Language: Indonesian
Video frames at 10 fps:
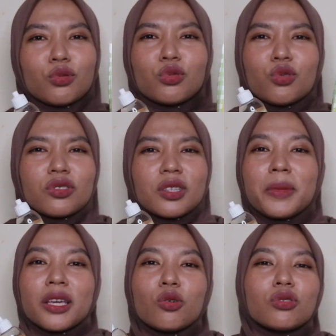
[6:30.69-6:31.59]
untuk
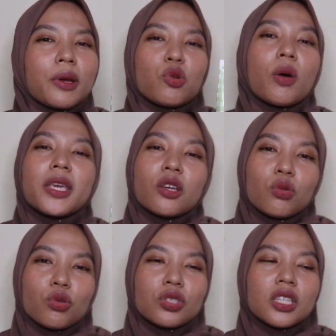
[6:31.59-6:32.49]
seminggu sampai dua
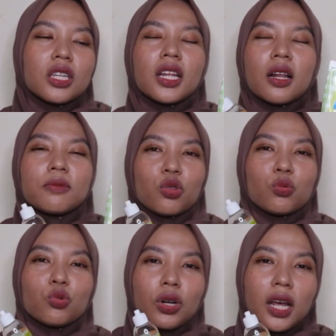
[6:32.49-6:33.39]
minggu jadi dalam satu
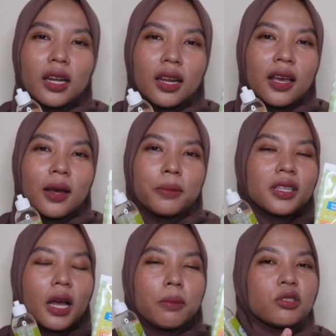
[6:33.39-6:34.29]
bulan
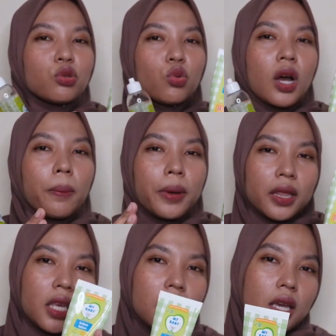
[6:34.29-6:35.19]
bisa habis 2 sampai
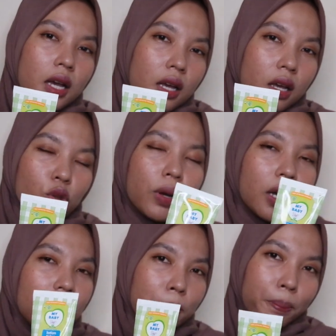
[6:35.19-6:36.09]
3 atau
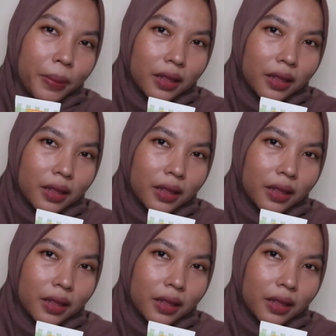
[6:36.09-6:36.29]
bahkan 4